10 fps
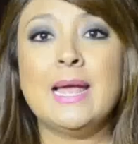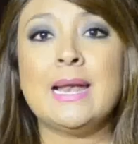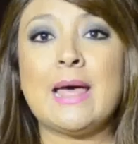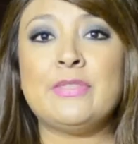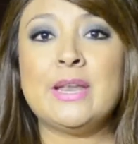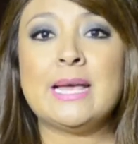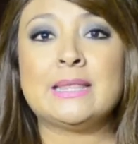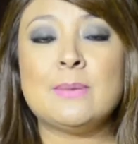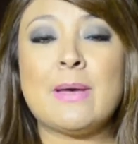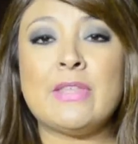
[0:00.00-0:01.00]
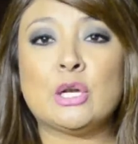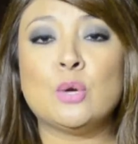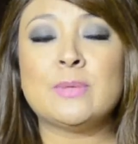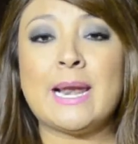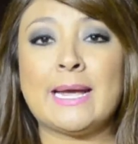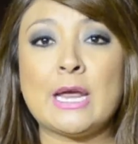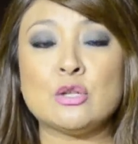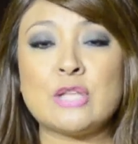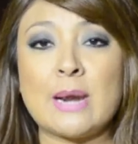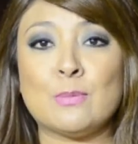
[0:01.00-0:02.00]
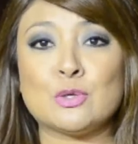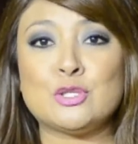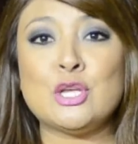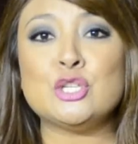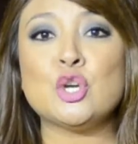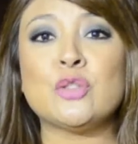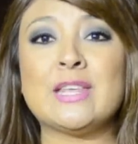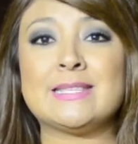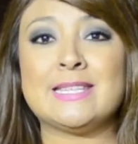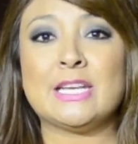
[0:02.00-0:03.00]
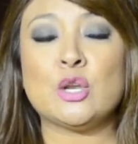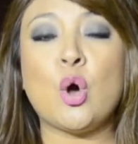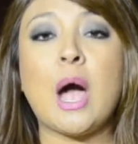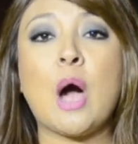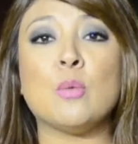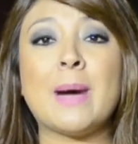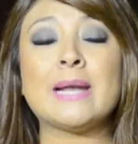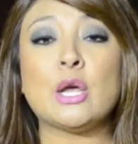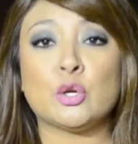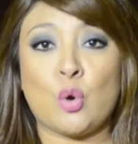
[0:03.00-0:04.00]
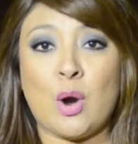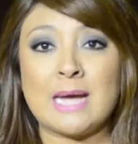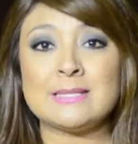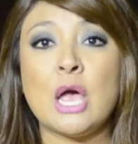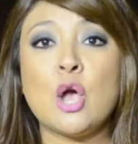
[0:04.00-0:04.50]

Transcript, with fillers: La directiva del Club Naranjeros de Hermosillo designó a Omar Rojas